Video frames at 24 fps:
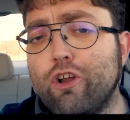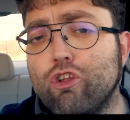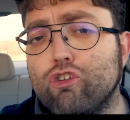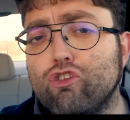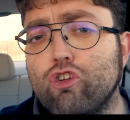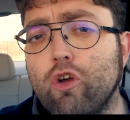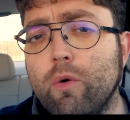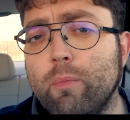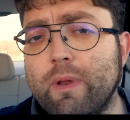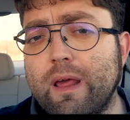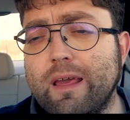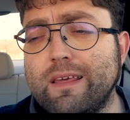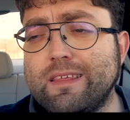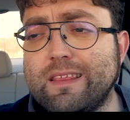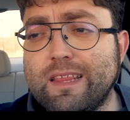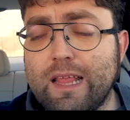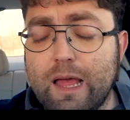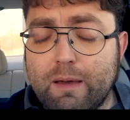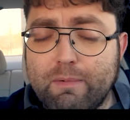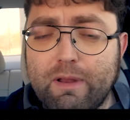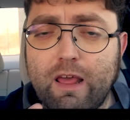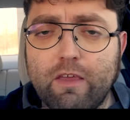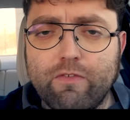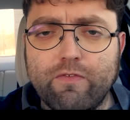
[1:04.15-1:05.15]
los hombres
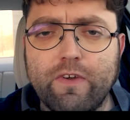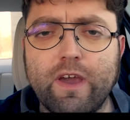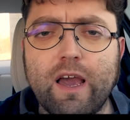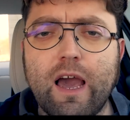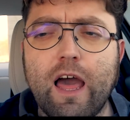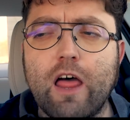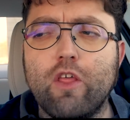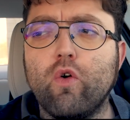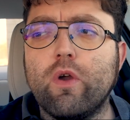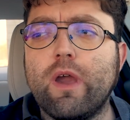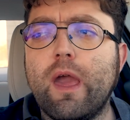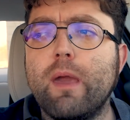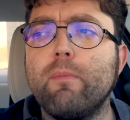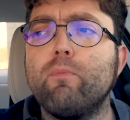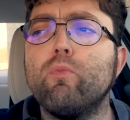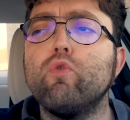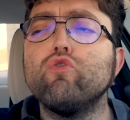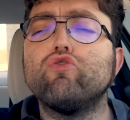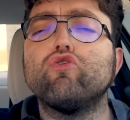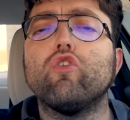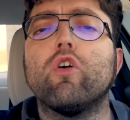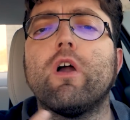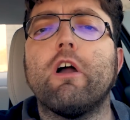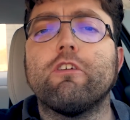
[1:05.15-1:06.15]
te habrás fijado que hay
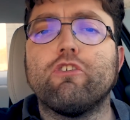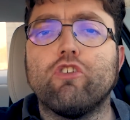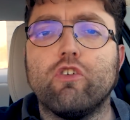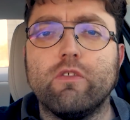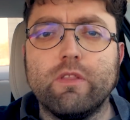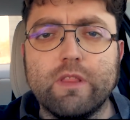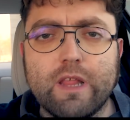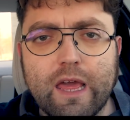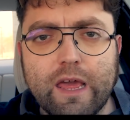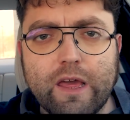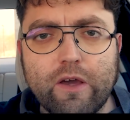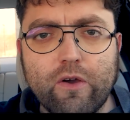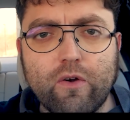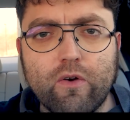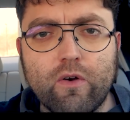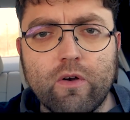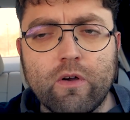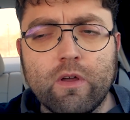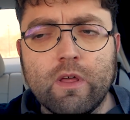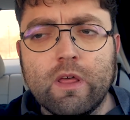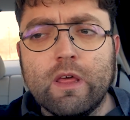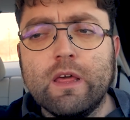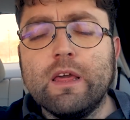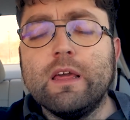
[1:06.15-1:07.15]
mucho
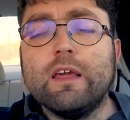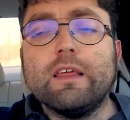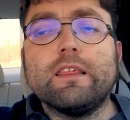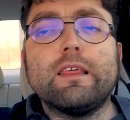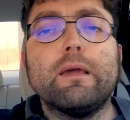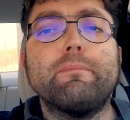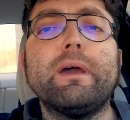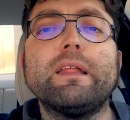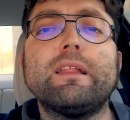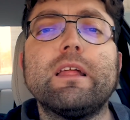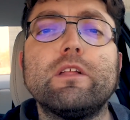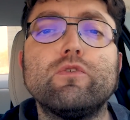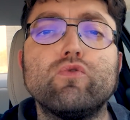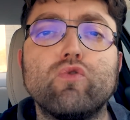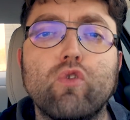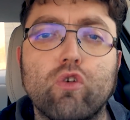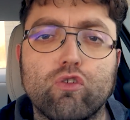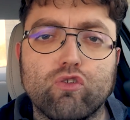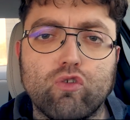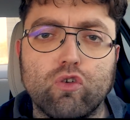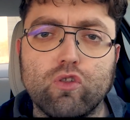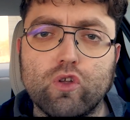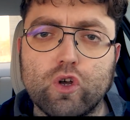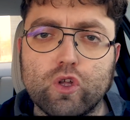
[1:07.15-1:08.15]
cachondeo, se meten
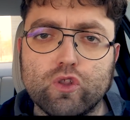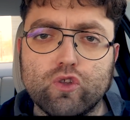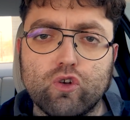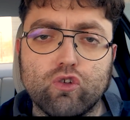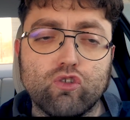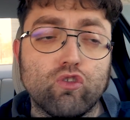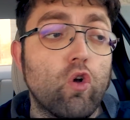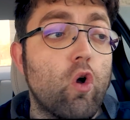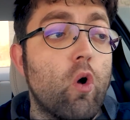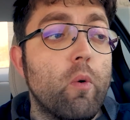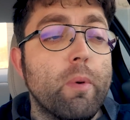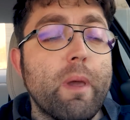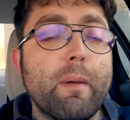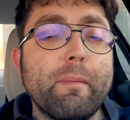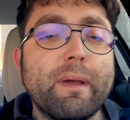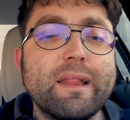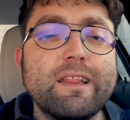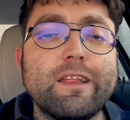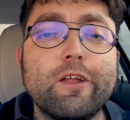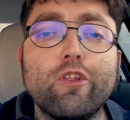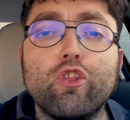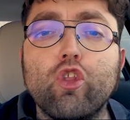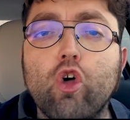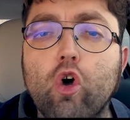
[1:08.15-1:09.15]
unos con otros.
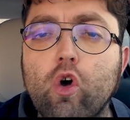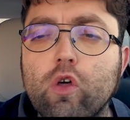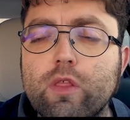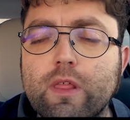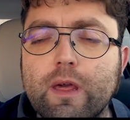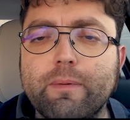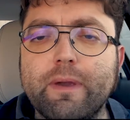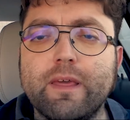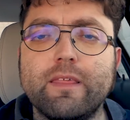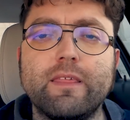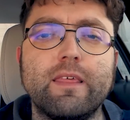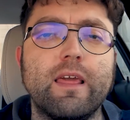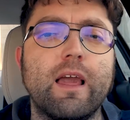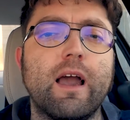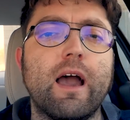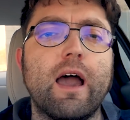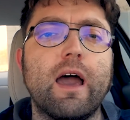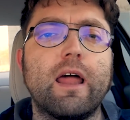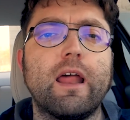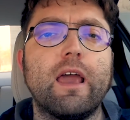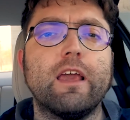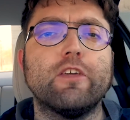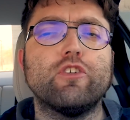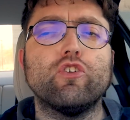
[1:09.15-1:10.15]
Obviamente no debes
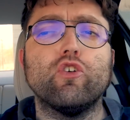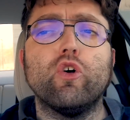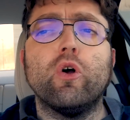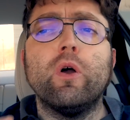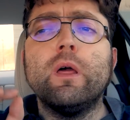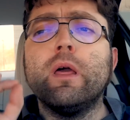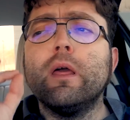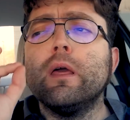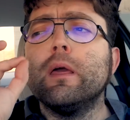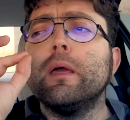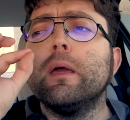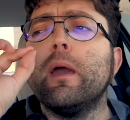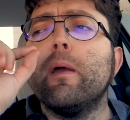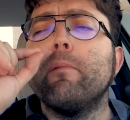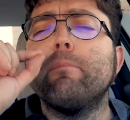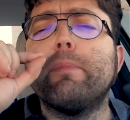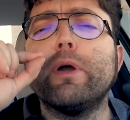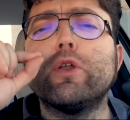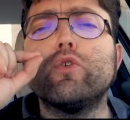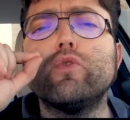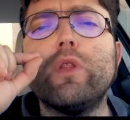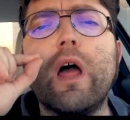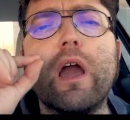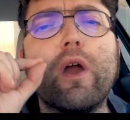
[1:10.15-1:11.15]
llegar a eso.
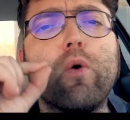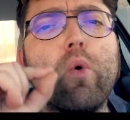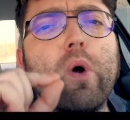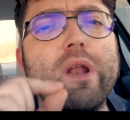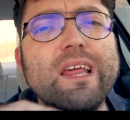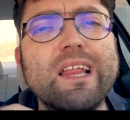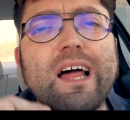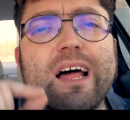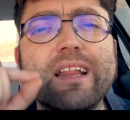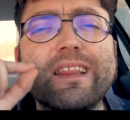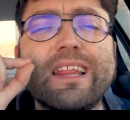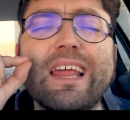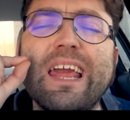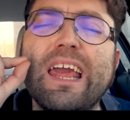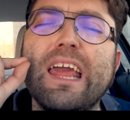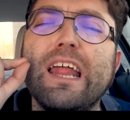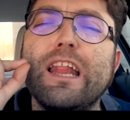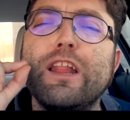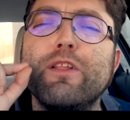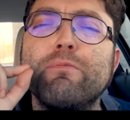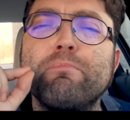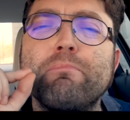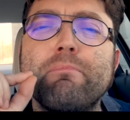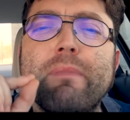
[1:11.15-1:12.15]
Pero una cualidad
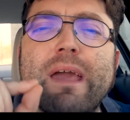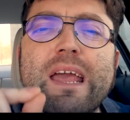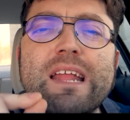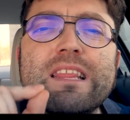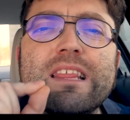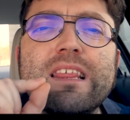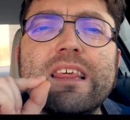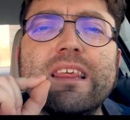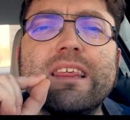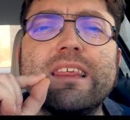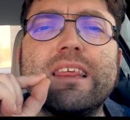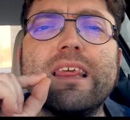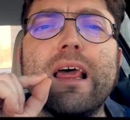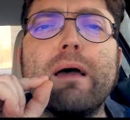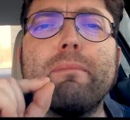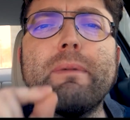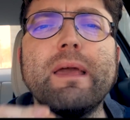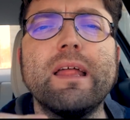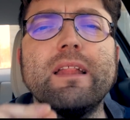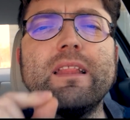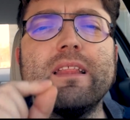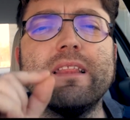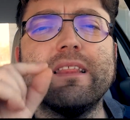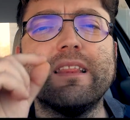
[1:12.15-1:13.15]

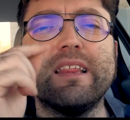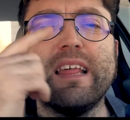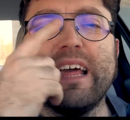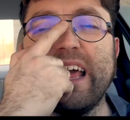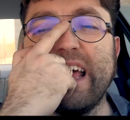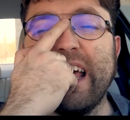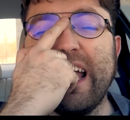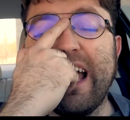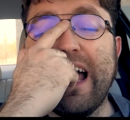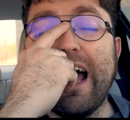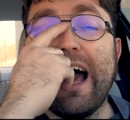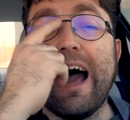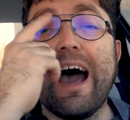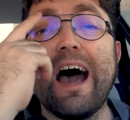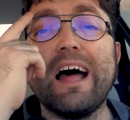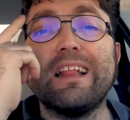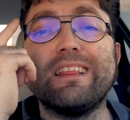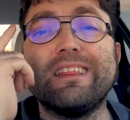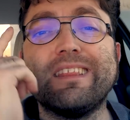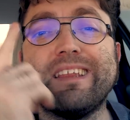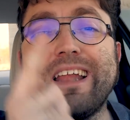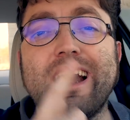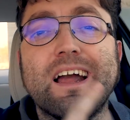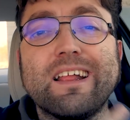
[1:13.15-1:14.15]
inmensamente
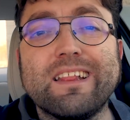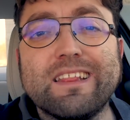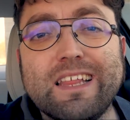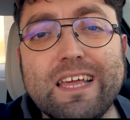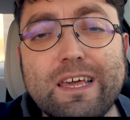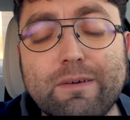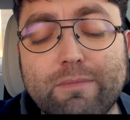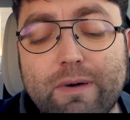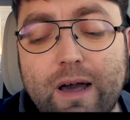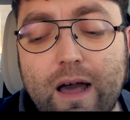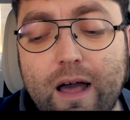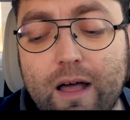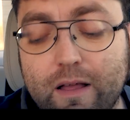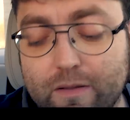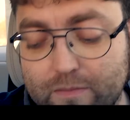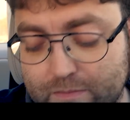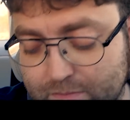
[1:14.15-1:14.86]
atractiva